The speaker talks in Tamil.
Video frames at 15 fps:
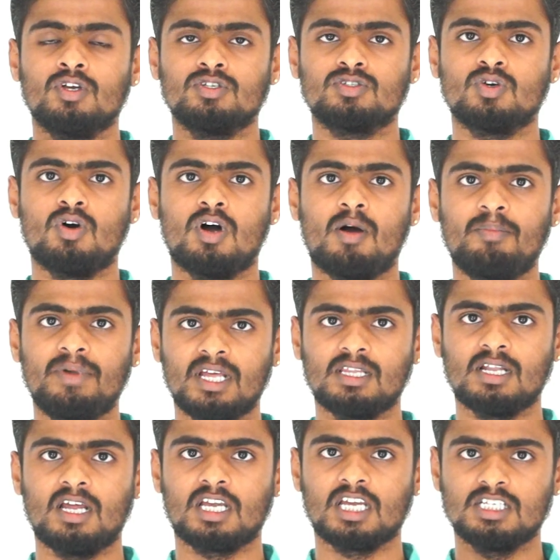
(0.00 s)
ஸோ அப்படி
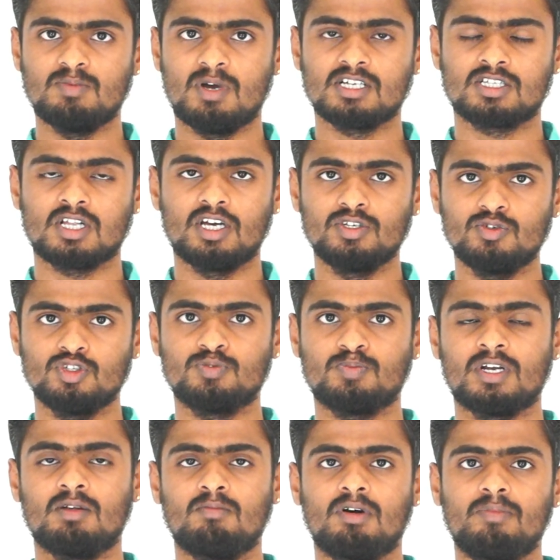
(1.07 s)
அந்த லக்கேஜ் பாக்ஸ்லாம் யூஸ்
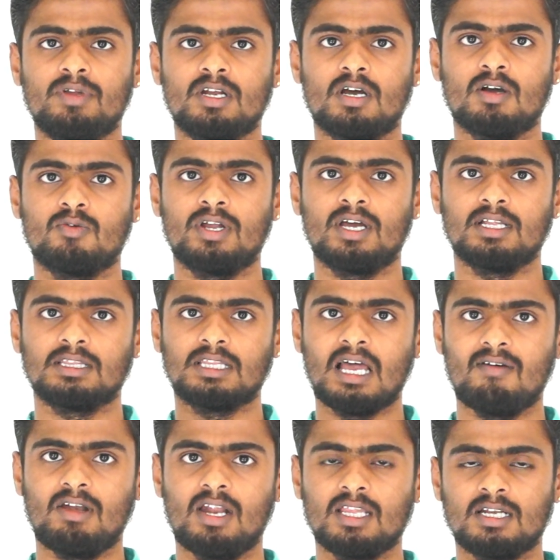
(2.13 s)
பண்ணோம் அப்படின்னா கூட
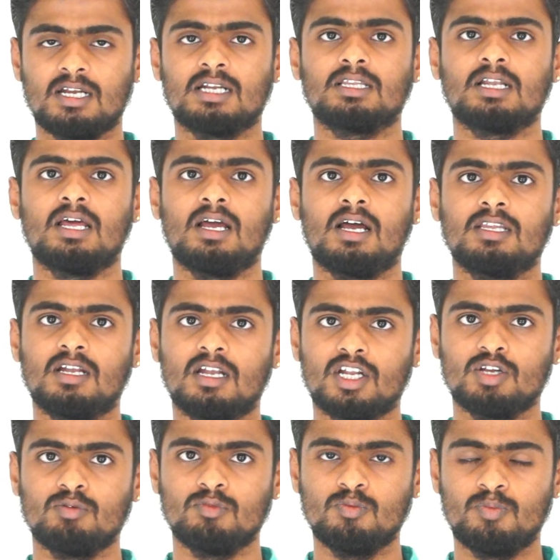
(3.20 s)
தேவையில்லாத நேரத்தில் அதெல்லாம்
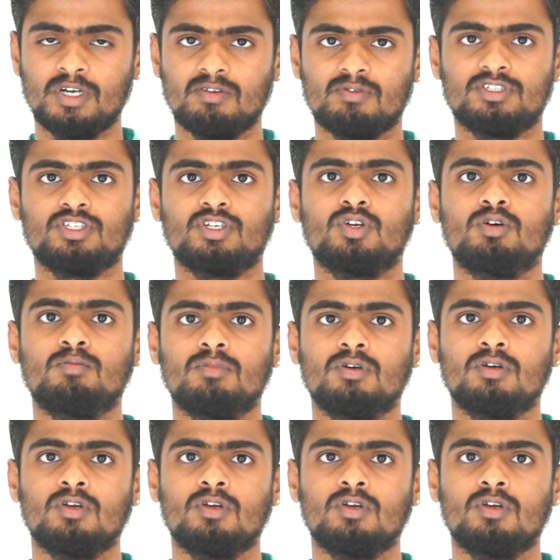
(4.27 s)
ரிமூவ் பண்ணி வச்சிடணும்